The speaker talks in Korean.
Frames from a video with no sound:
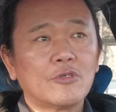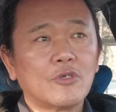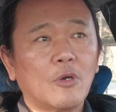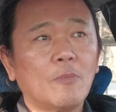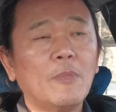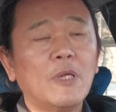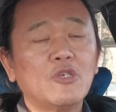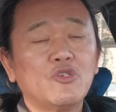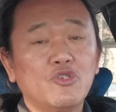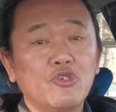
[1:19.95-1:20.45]

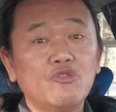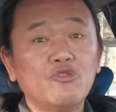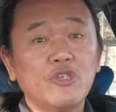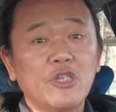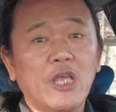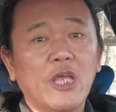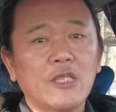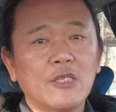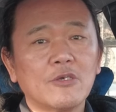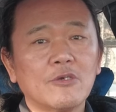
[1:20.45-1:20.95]
정말 쉬운
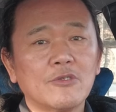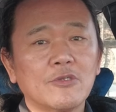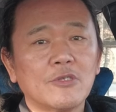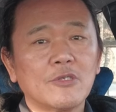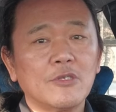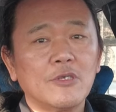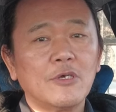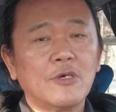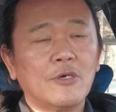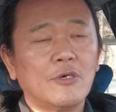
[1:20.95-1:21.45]
일이
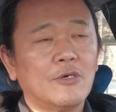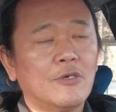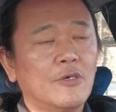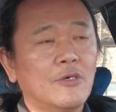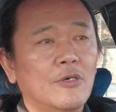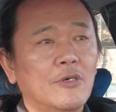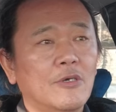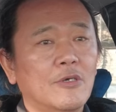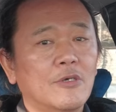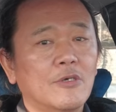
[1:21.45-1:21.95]
아니거든요.
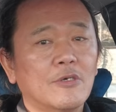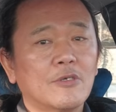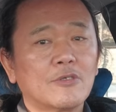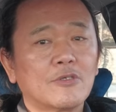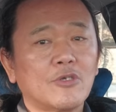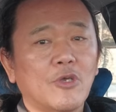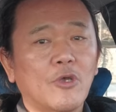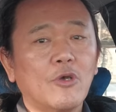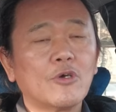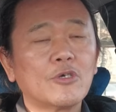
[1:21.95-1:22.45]

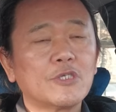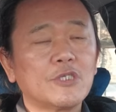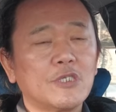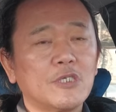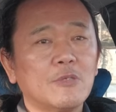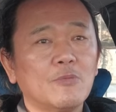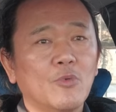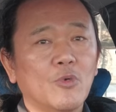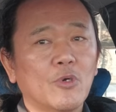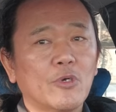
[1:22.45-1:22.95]
저
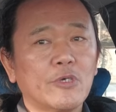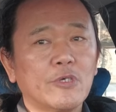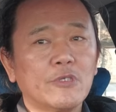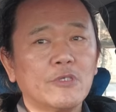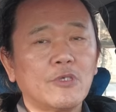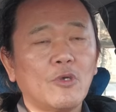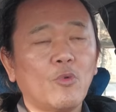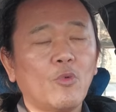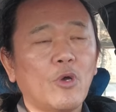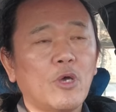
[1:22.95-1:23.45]
역시 뭐
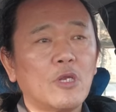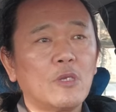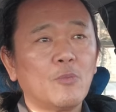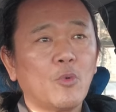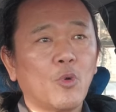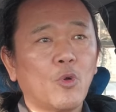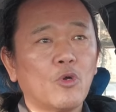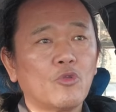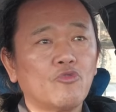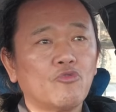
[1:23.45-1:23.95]
큰 성과를
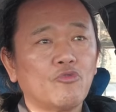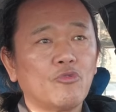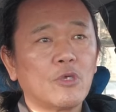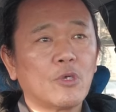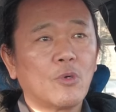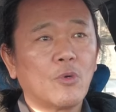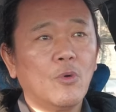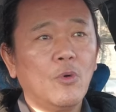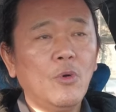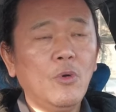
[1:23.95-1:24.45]
못 거두고
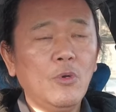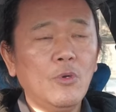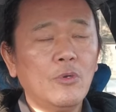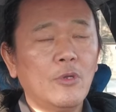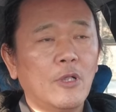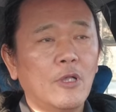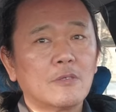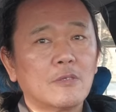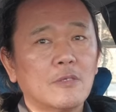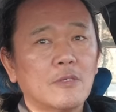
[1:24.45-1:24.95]
있고
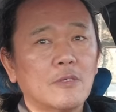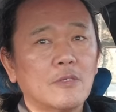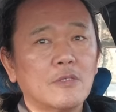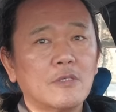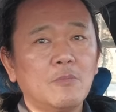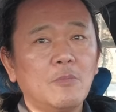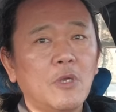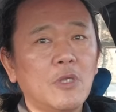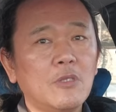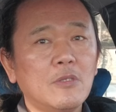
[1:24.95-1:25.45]
이
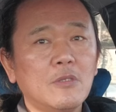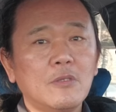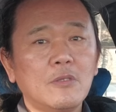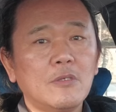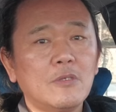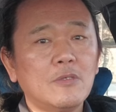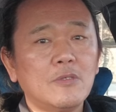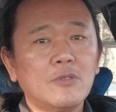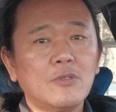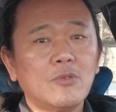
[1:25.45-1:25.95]

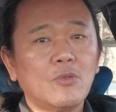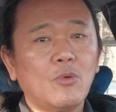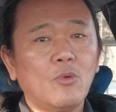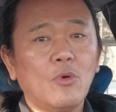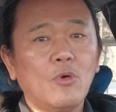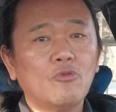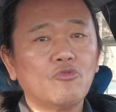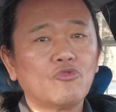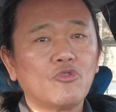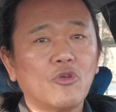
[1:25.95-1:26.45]
스마트
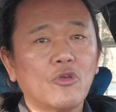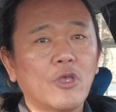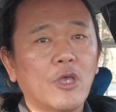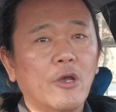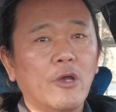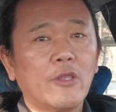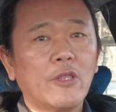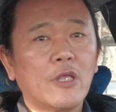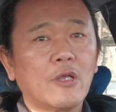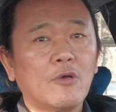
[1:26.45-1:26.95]
스토어
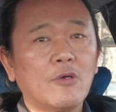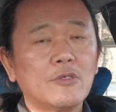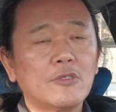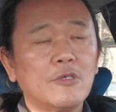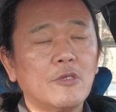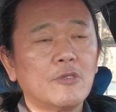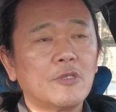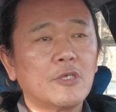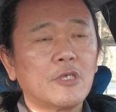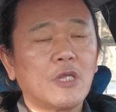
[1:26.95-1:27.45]
운영에 관한
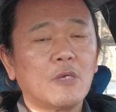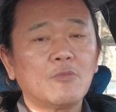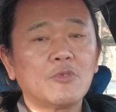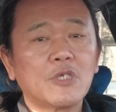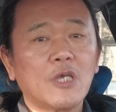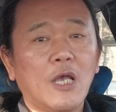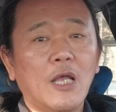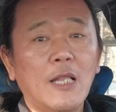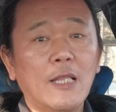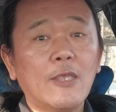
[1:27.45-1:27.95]
컨설팅이라면
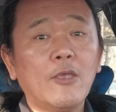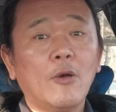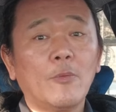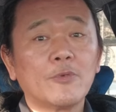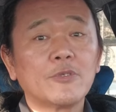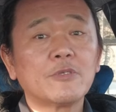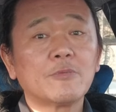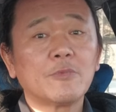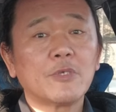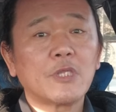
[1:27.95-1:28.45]
제가 할 게
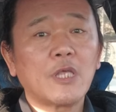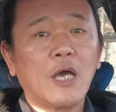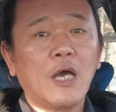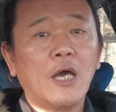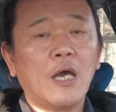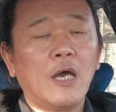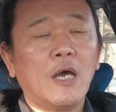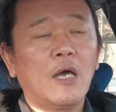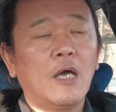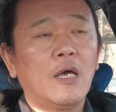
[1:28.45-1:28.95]

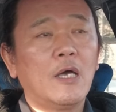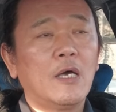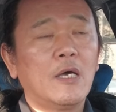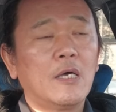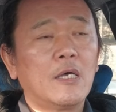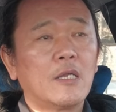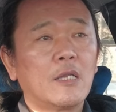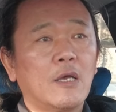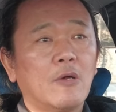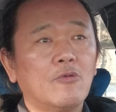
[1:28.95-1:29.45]
없습니다.
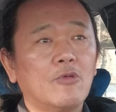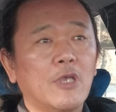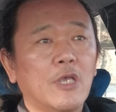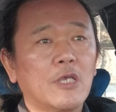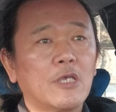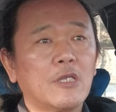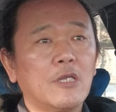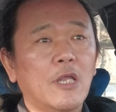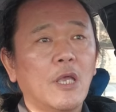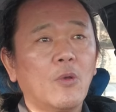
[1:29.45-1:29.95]
라고
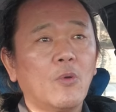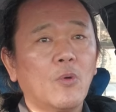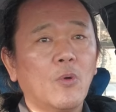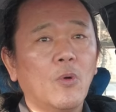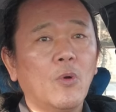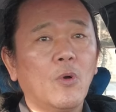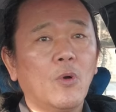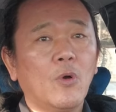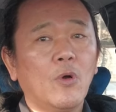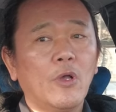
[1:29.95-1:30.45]
얘기를
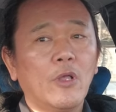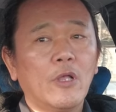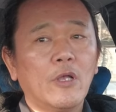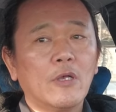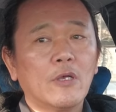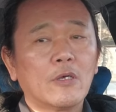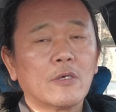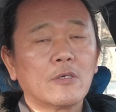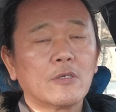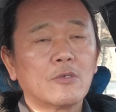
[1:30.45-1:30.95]
했고,
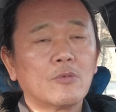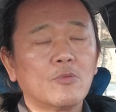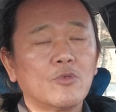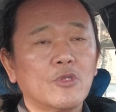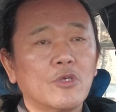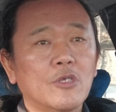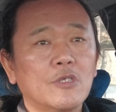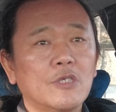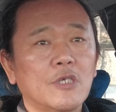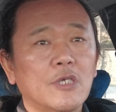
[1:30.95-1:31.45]

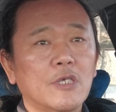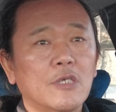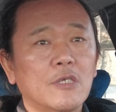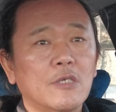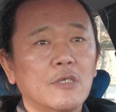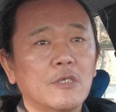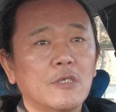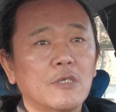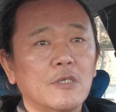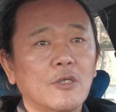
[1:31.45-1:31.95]
그리고서 이제
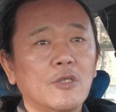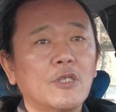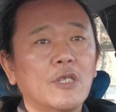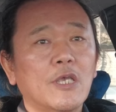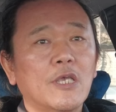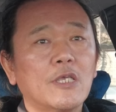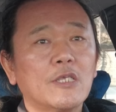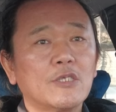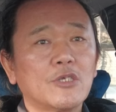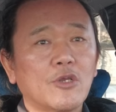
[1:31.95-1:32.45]
이런
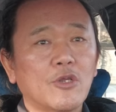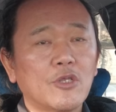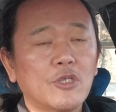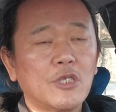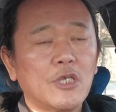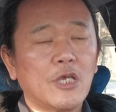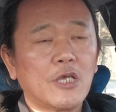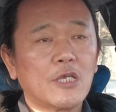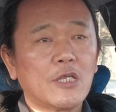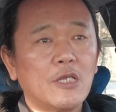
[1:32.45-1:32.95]
얘기
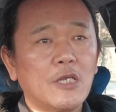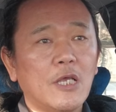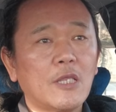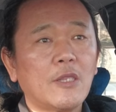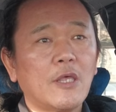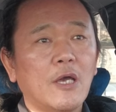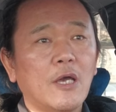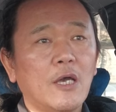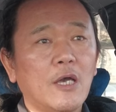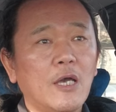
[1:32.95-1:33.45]
저런 이야기를
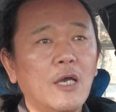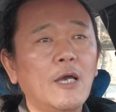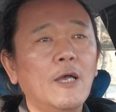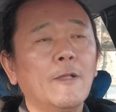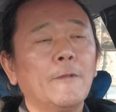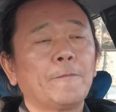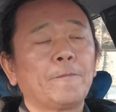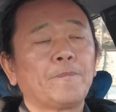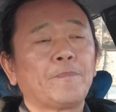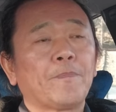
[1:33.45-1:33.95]
하다가